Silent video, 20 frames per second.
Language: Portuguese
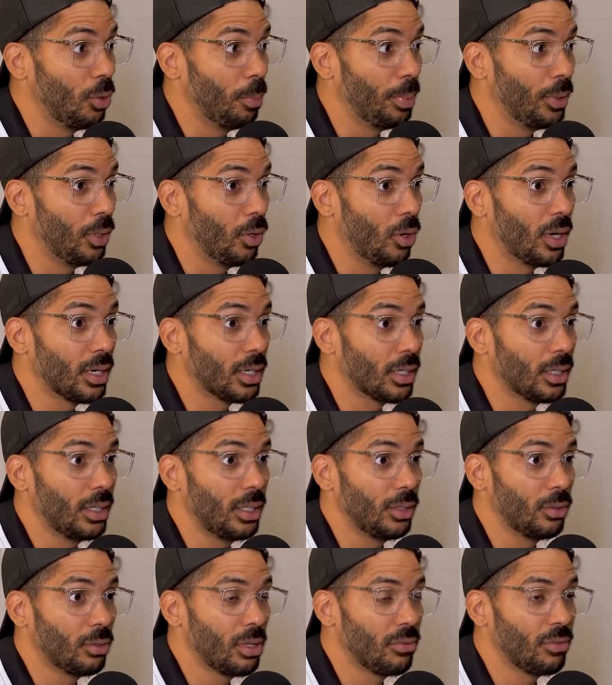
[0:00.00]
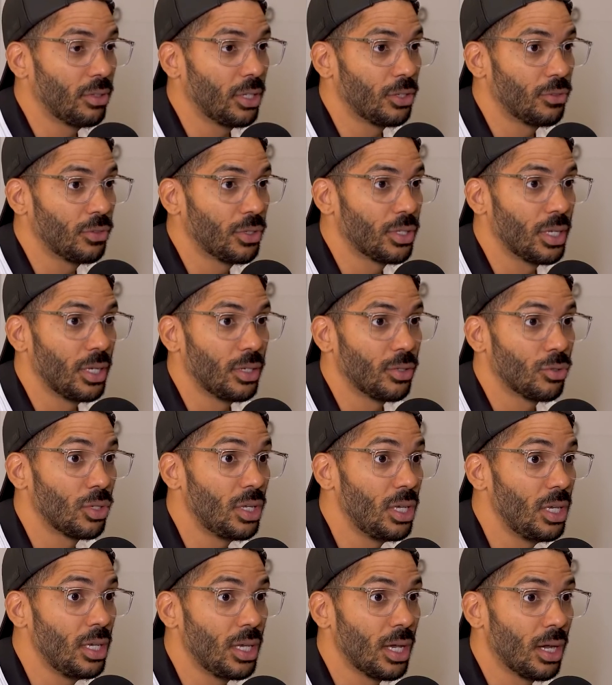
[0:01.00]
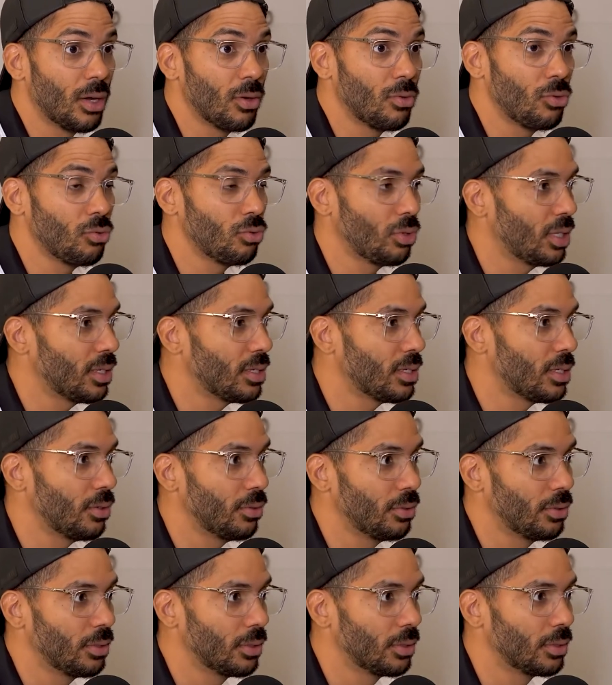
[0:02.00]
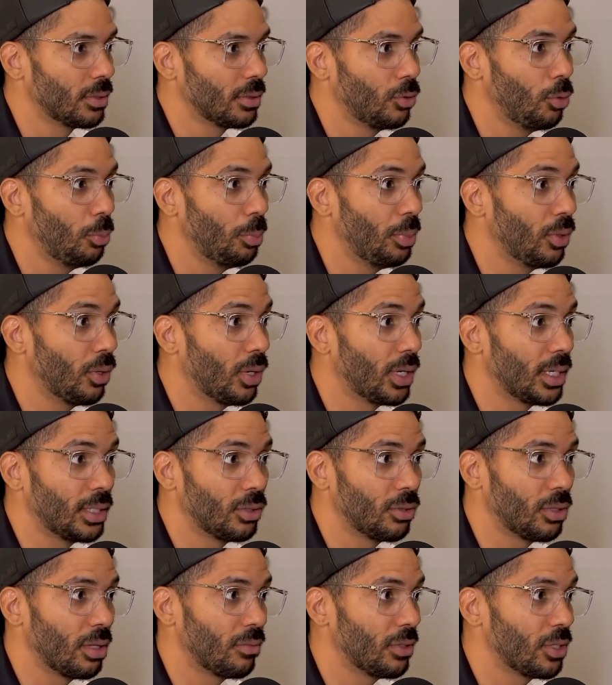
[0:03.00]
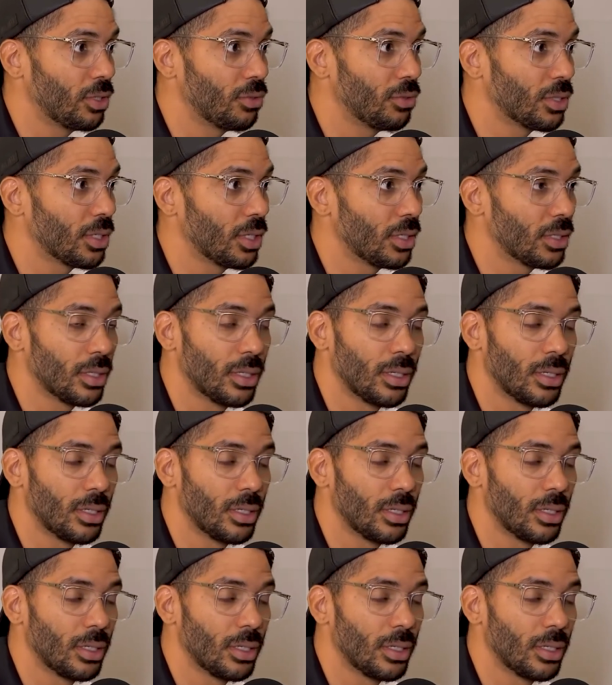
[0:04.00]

O pior ano da vida de vocês. O que que aconteceu no pior ano da vida de vocês?